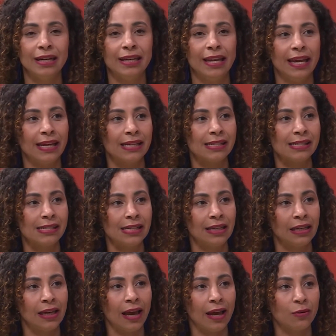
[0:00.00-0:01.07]
Né?
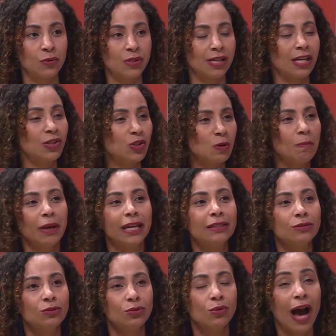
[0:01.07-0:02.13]
Assim, o
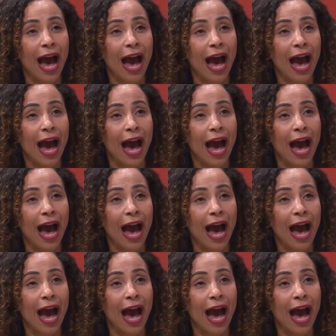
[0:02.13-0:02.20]
sentimento